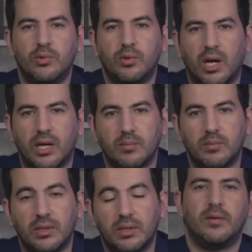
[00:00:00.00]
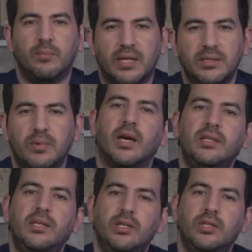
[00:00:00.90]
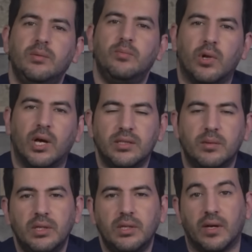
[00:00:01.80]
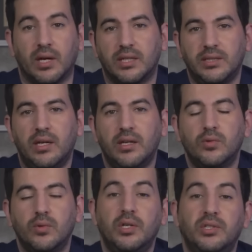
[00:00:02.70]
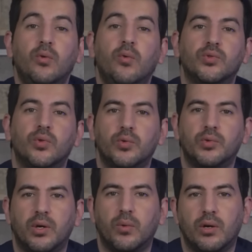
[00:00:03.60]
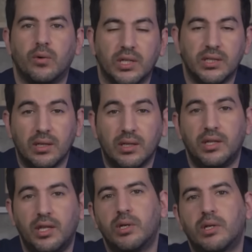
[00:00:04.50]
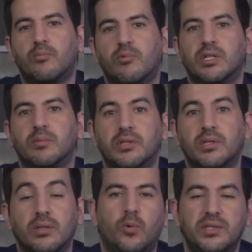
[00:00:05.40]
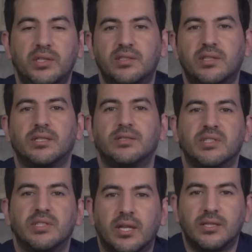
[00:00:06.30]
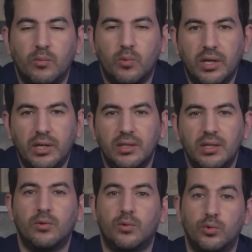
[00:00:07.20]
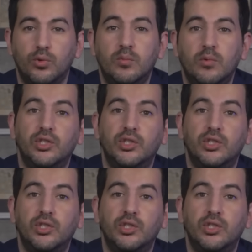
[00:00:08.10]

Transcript: ابن العربي في المغرب غادي يعيش ابن العربي في آخر حياته حتى هو سقوط دولة أخرى دولة المرابطين وغادي تذكر مصادر الموحدين قدومه